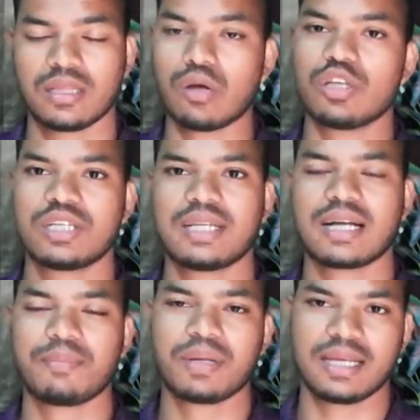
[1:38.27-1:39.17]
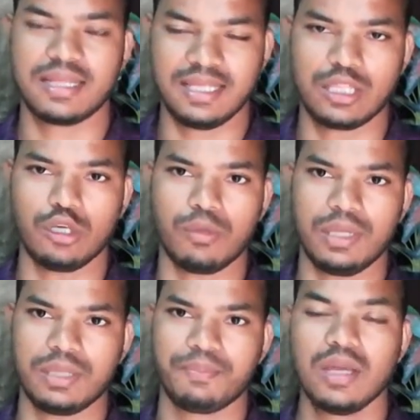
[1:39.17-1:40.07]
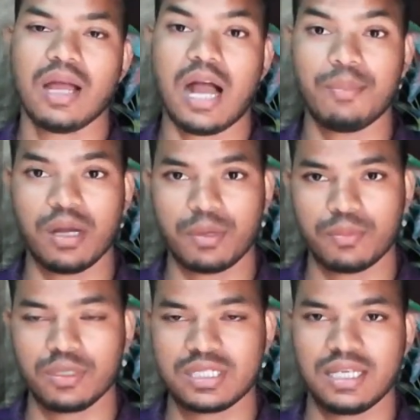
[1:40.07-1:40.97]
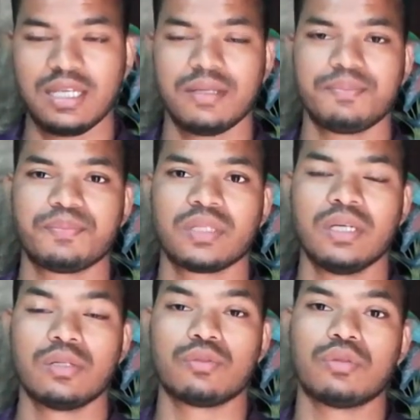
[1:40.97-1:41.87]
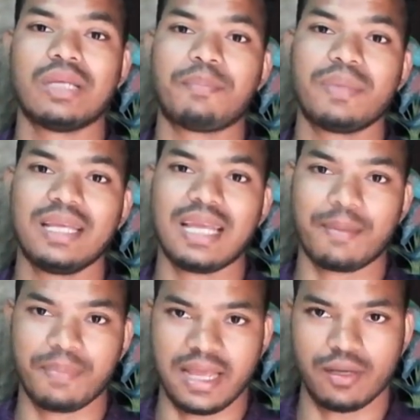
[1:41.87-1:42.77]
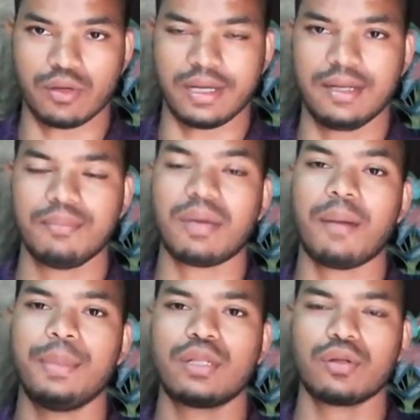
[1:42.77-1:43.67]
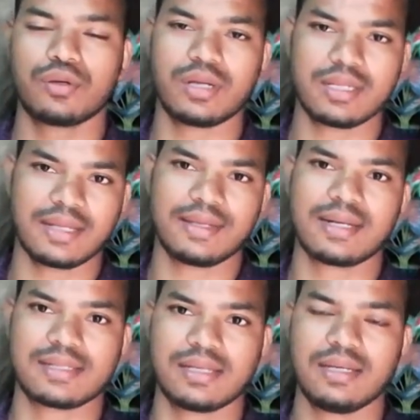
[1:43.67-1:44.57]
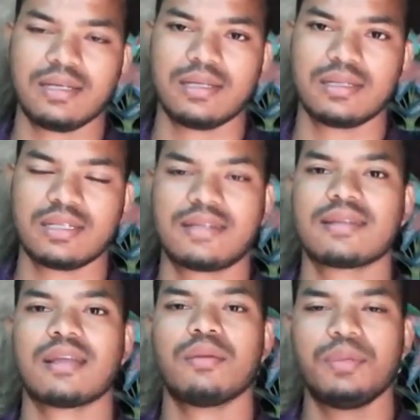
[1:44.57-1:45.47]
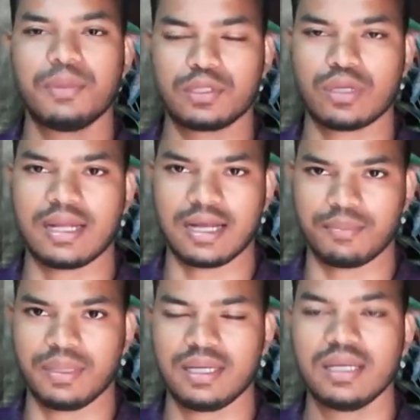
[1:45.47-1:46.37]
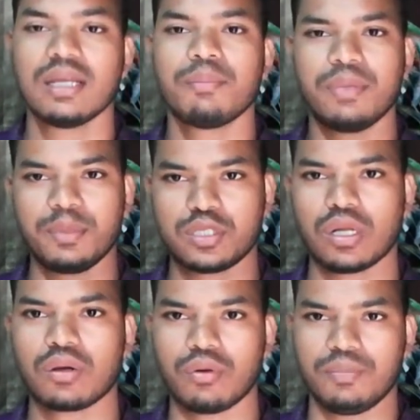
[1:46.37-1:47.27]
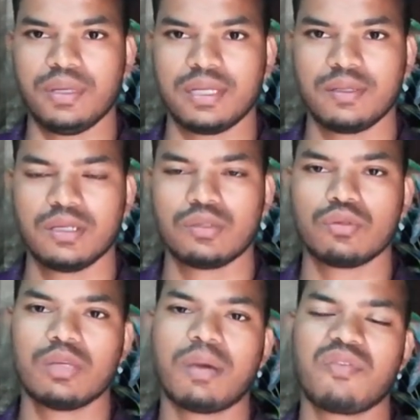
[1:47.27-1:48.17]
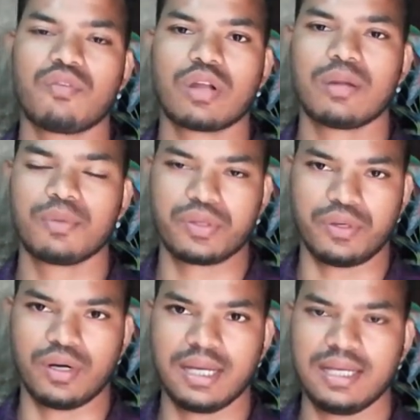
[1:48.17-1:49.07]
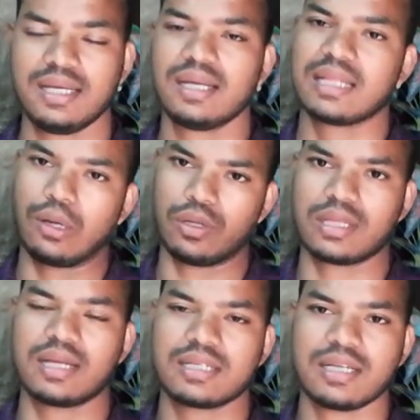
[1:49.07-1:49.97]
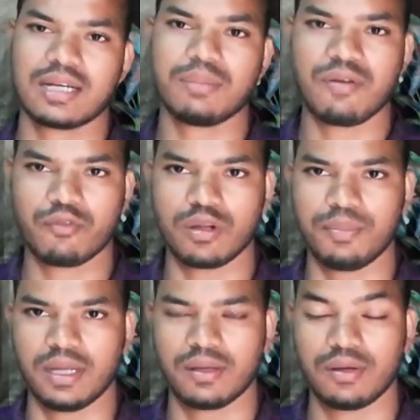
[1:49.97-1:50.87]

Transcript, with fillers: তাহলে সেটাকে আপনাকে দিতেই হবে আমি আবার বলছি যদি আপনি অ্যাপ্লাই করেন বা আবেদন করেন তাদের কাছে সেটা তারা বিবেচনায় রাখবে বিবেচনা করবে যদি মাফ করার মতো হয় তাহলে তারা সেটাকে মাফ করবে